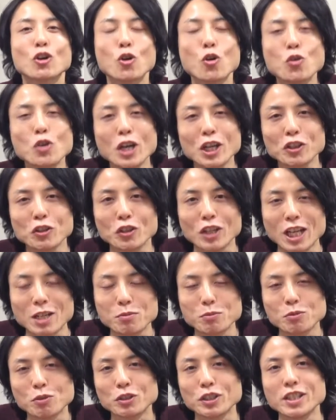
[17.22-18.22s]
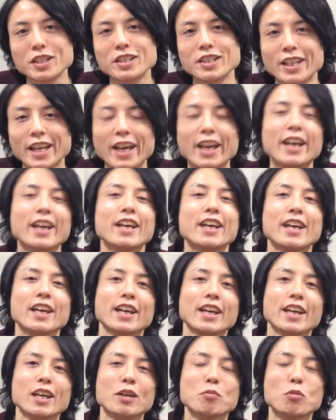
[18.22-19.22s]
今回のライブもですね、
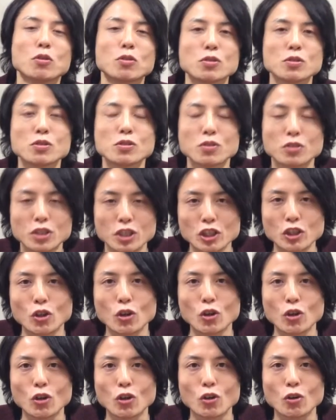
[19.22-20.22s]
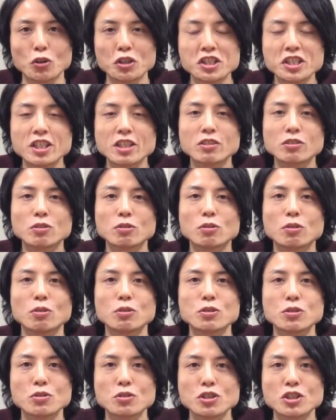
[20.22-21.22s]
えー、僕鈴木のオリジナル曲
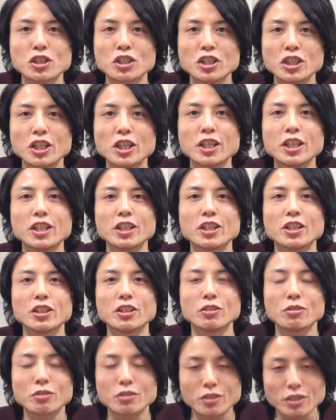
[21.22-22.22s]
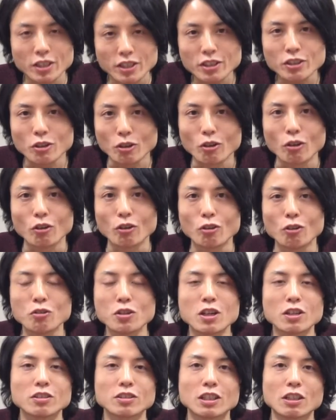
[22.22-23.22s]
を中心にゆったりと
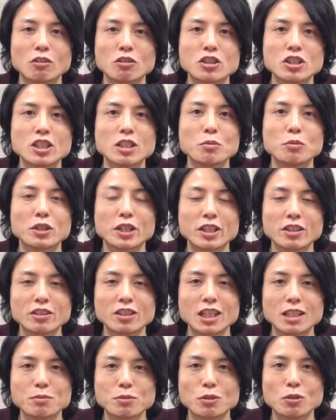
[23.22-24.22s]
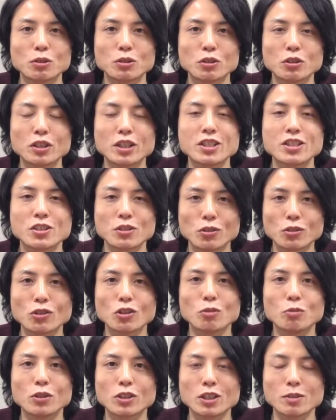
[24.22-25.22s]
音楽楽しんでもらえるライブをお届けしよう
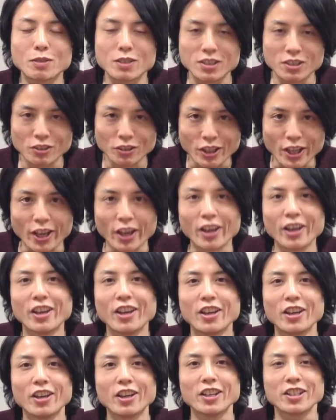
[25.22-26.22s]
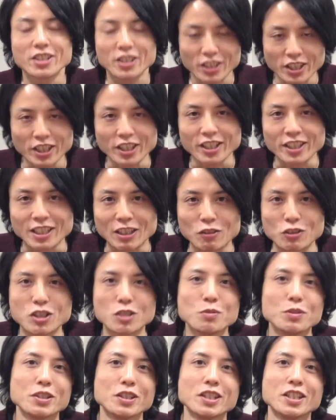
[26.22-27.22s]
と思ってますので、えー、ぜひ楽
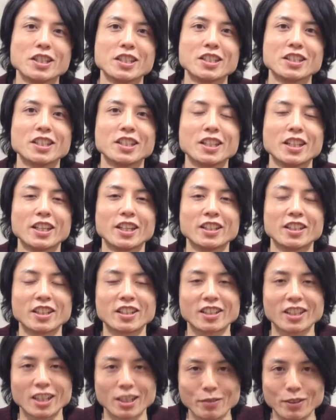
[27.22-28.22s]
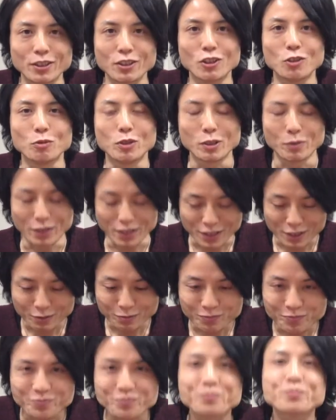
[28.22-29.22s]
しみにしていただければと思いま
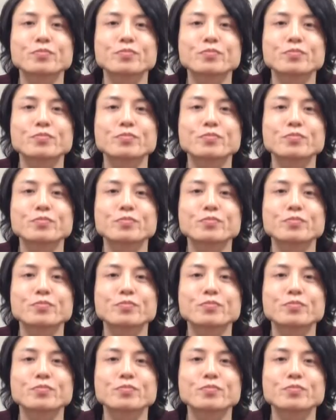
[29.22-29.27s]
す